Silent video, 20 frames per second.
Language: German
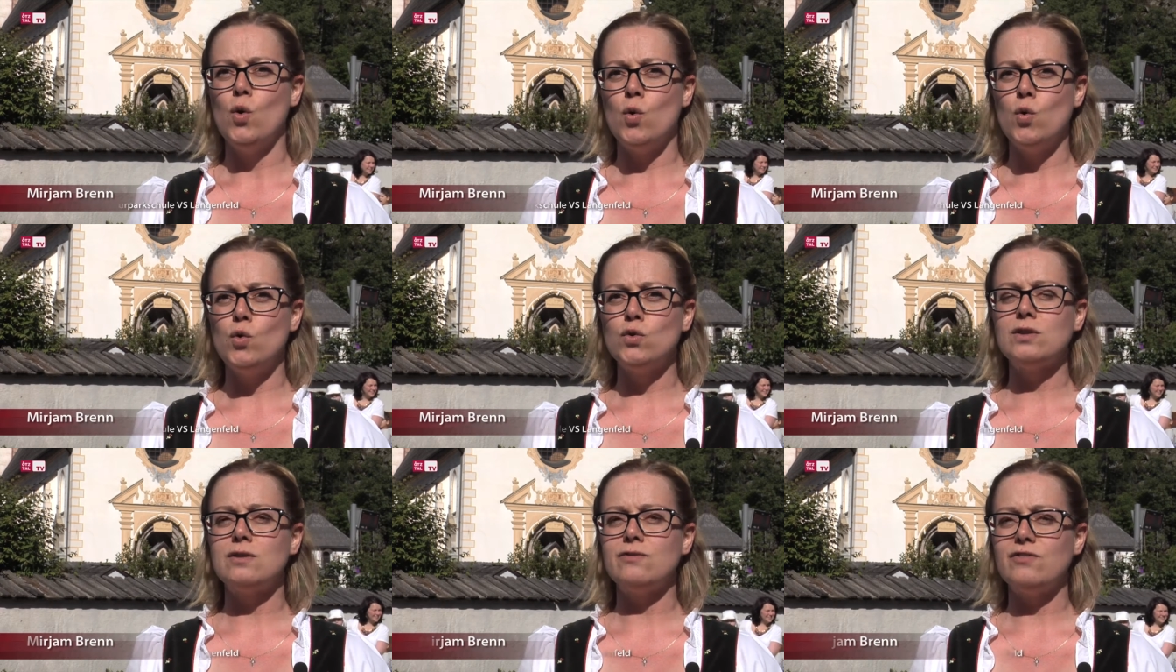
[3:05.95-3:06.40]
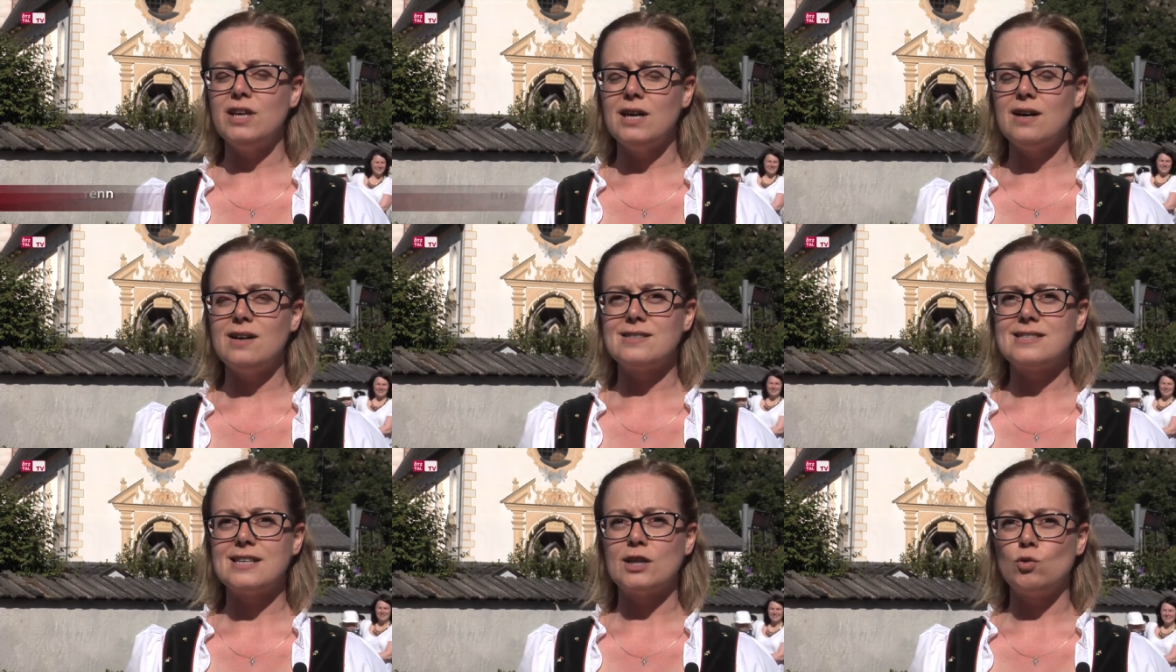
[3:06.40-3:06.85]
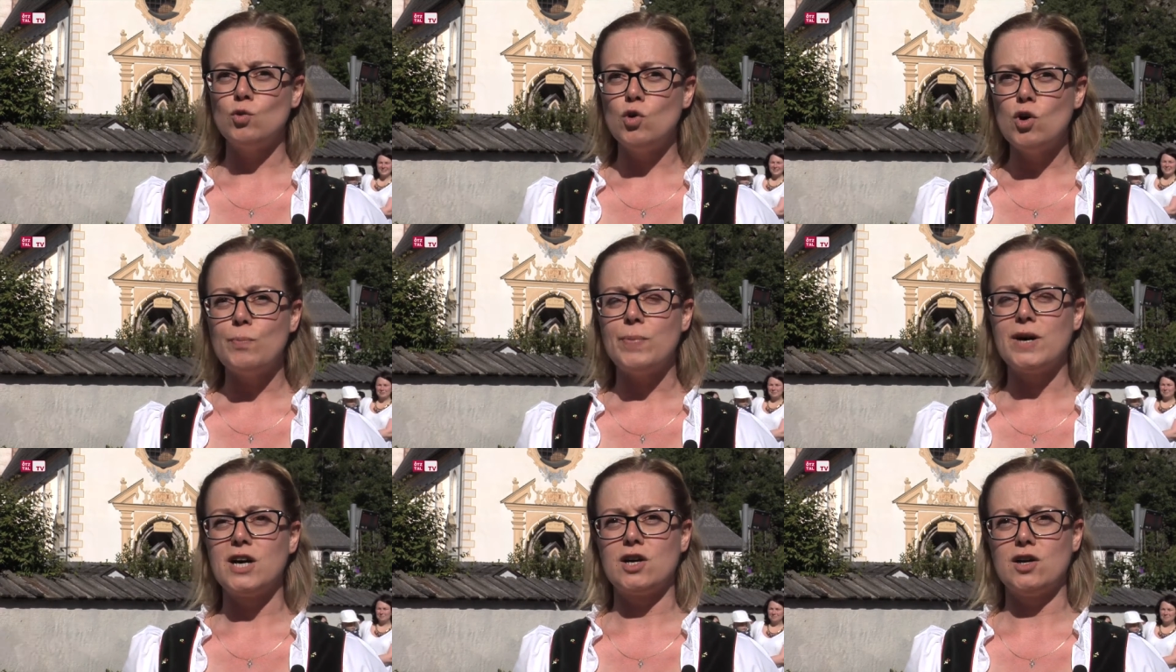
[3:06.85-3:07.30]
Und wir als
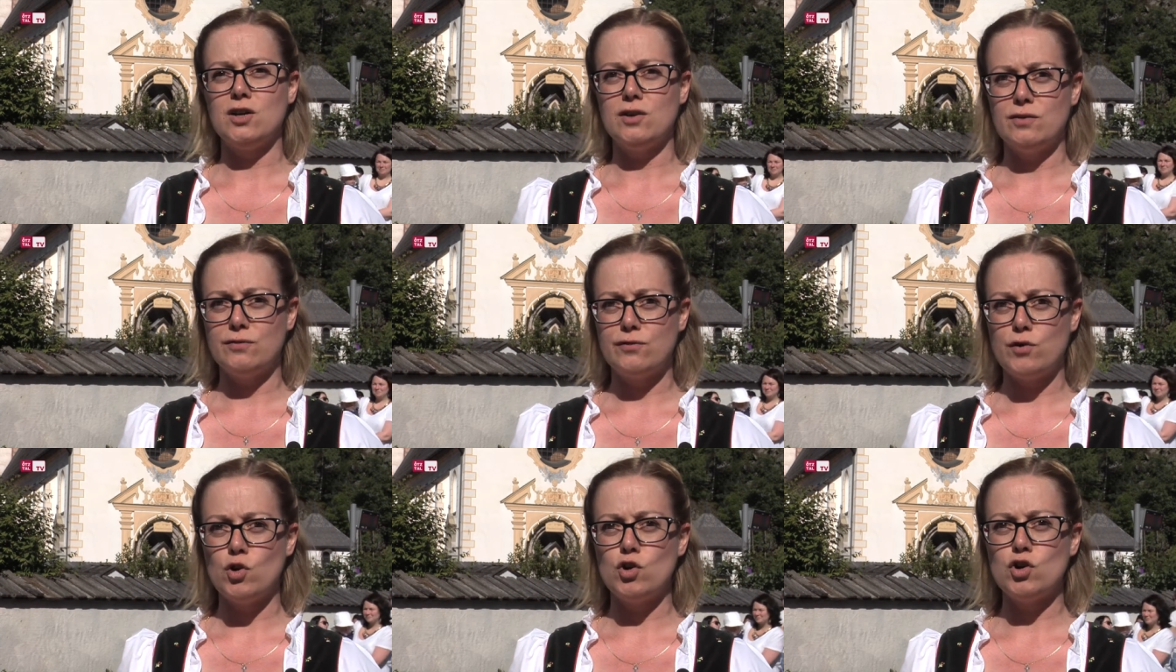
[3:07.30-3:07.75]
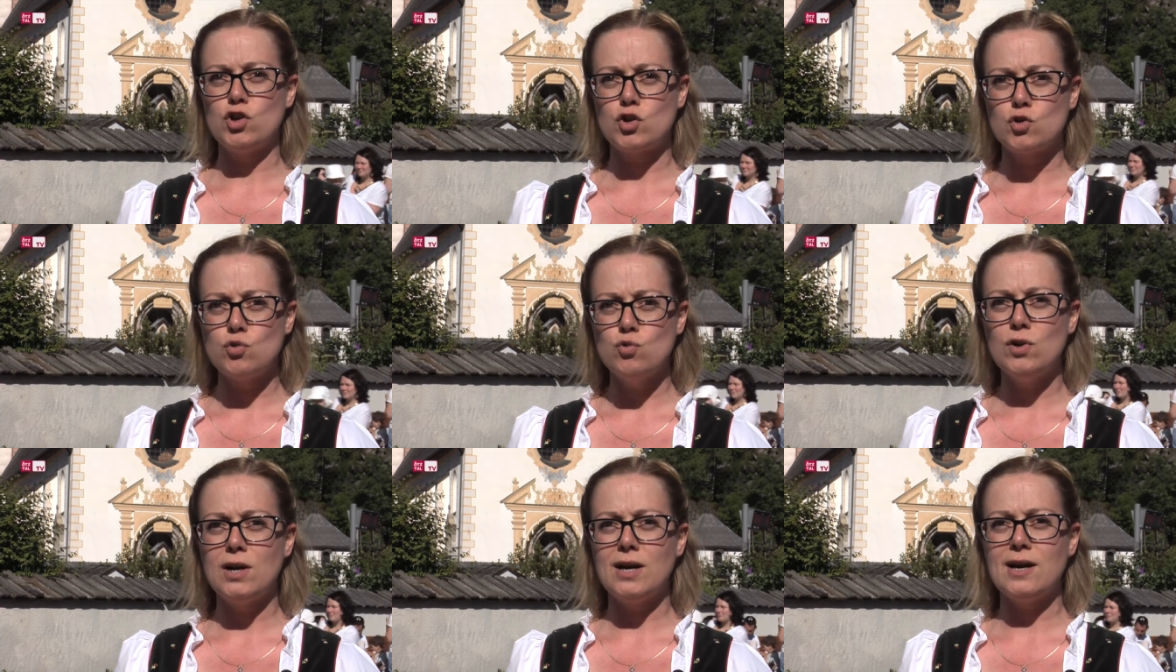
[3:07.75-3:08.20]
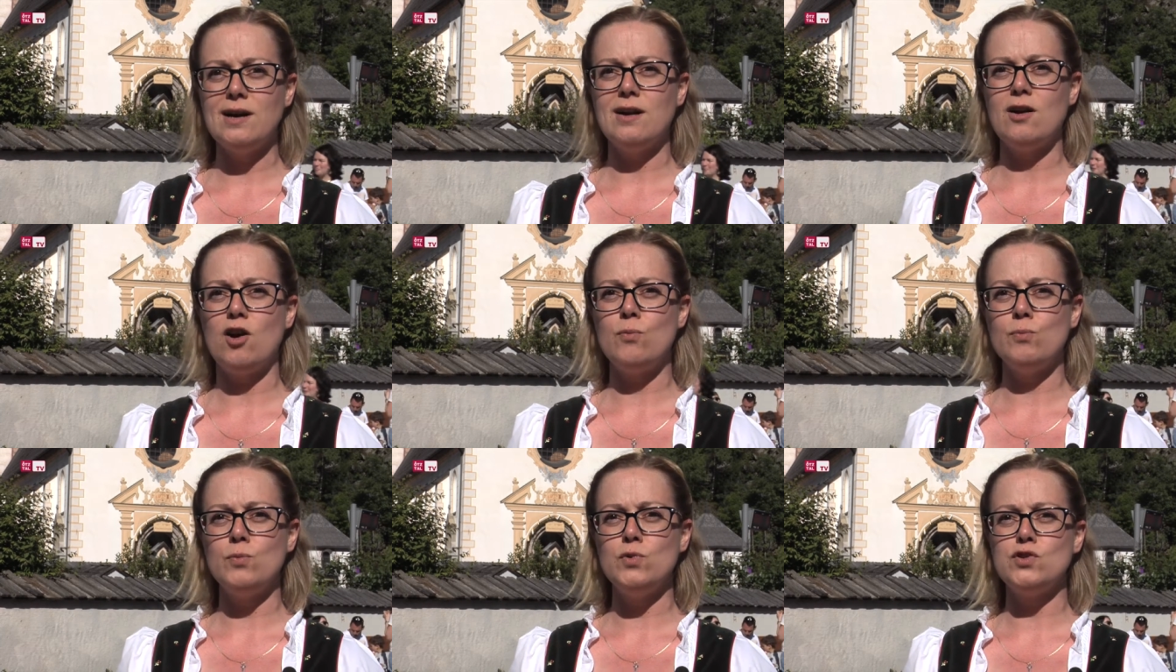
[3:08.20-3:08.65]
Naturpark Volksschule
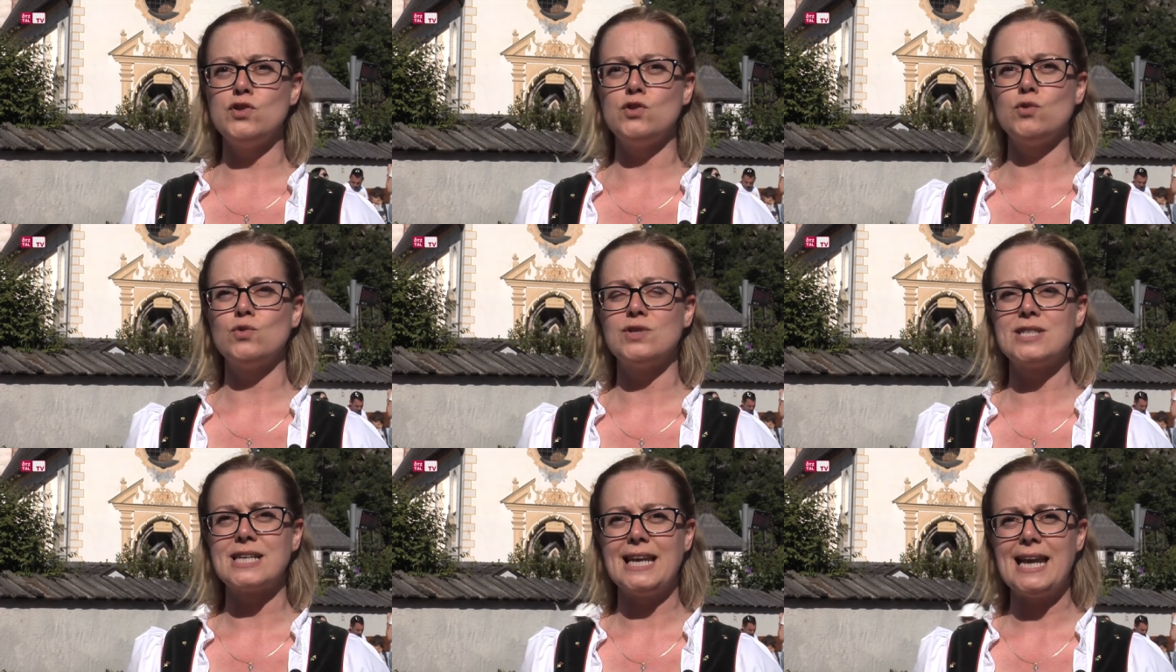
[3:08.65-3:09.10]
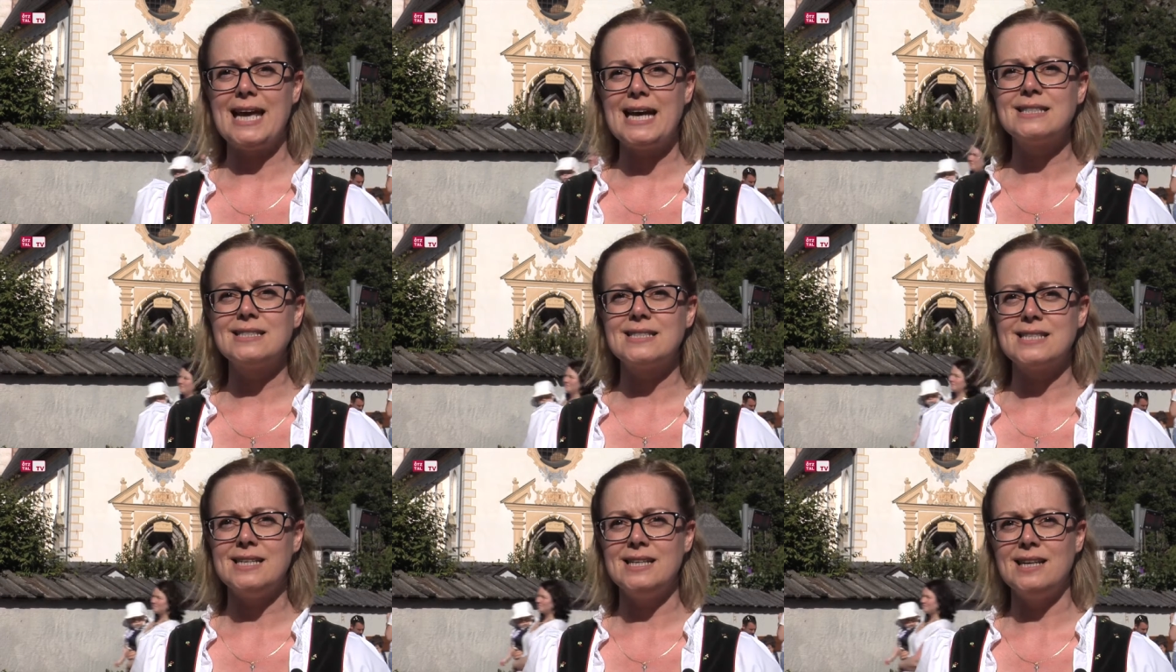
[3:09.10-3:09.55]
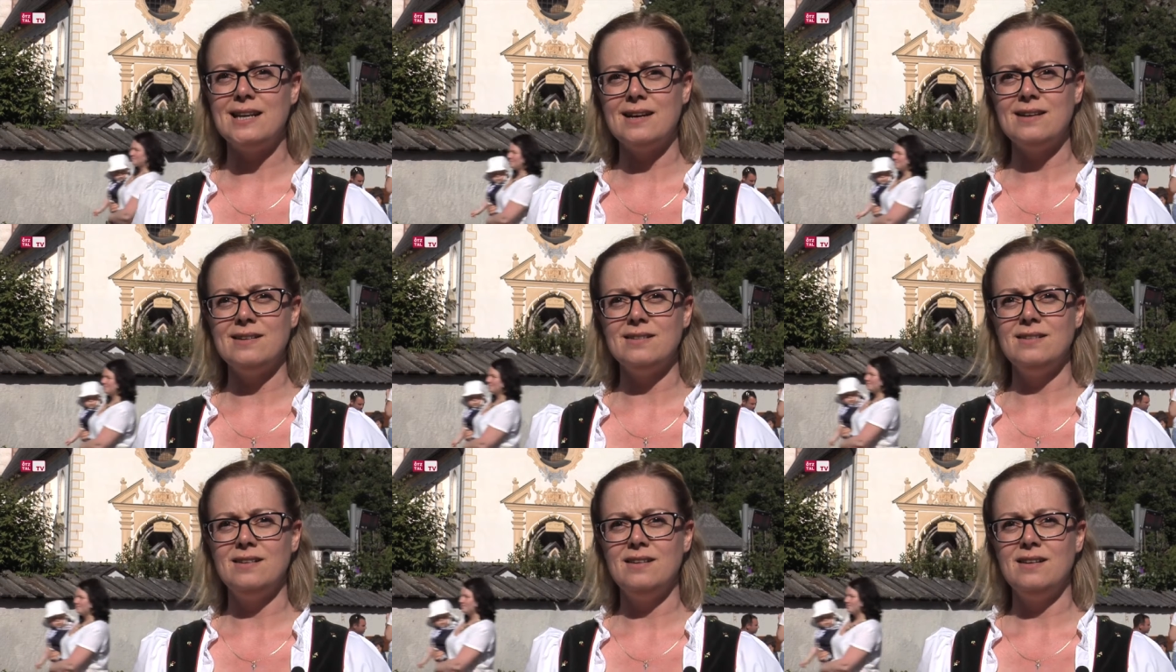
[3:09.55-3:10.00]
haben müssen unsere
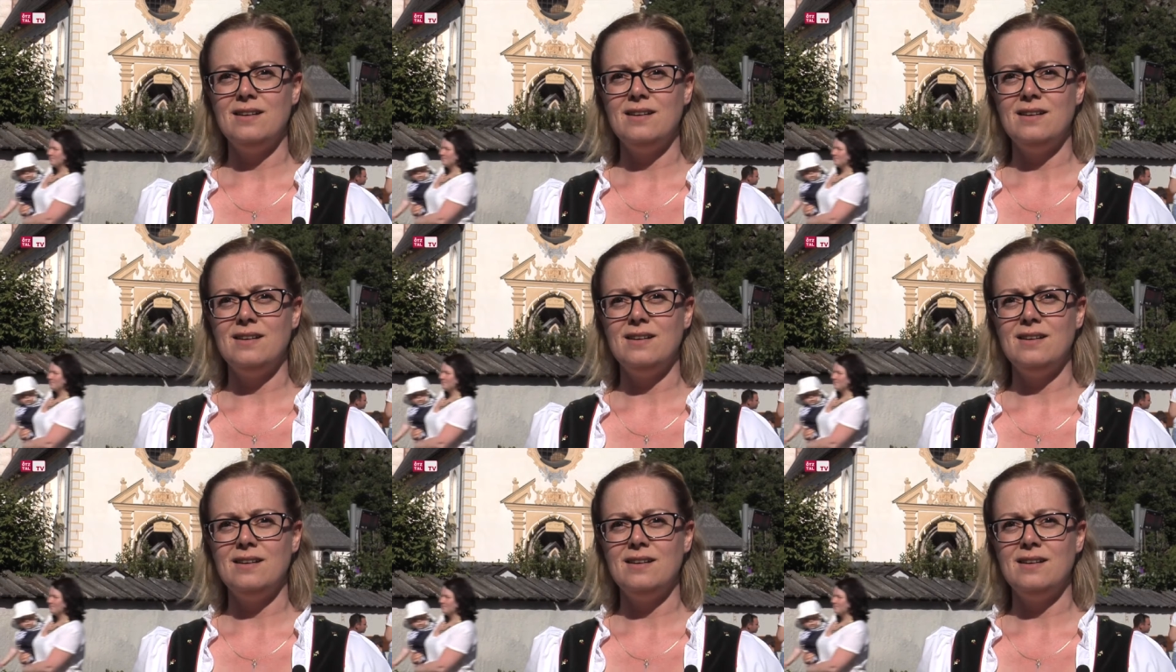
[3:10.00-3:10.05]
Lehrziele